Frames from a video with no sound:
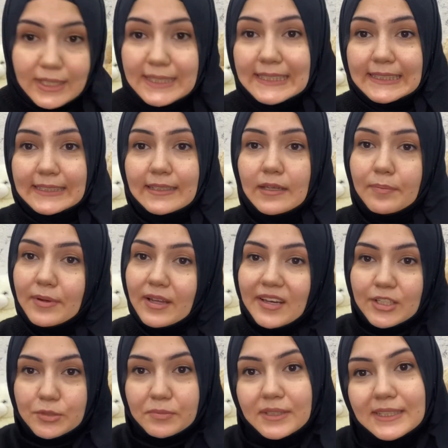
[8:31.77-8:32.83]
sizinle
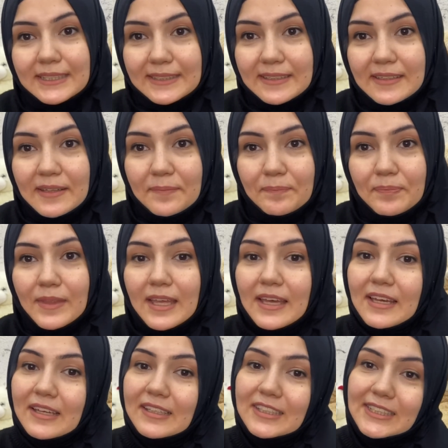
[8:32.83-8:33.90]
paylaşmak istedim.
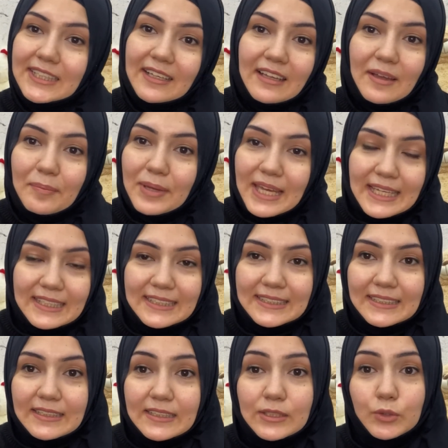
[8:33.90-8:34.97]
İnşallah
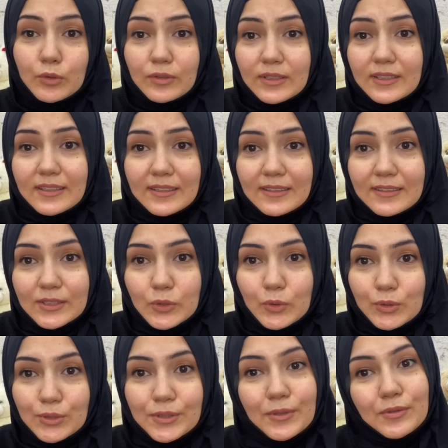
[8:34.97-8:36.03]
beğenirsiniz. Kullanımınız
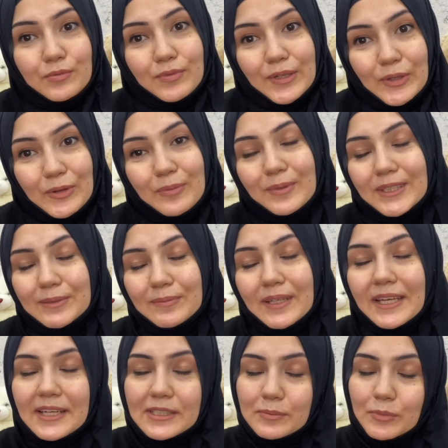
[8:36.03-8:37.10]
olursa lütfen yorum kısmına
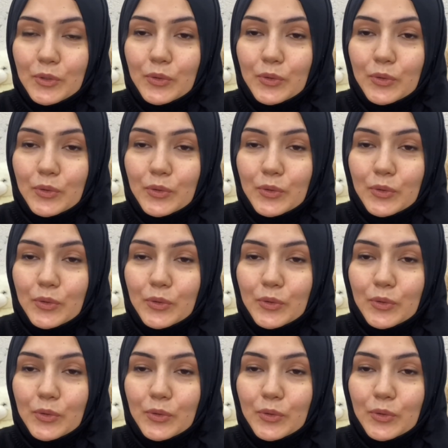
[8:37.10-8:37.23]
yazmayı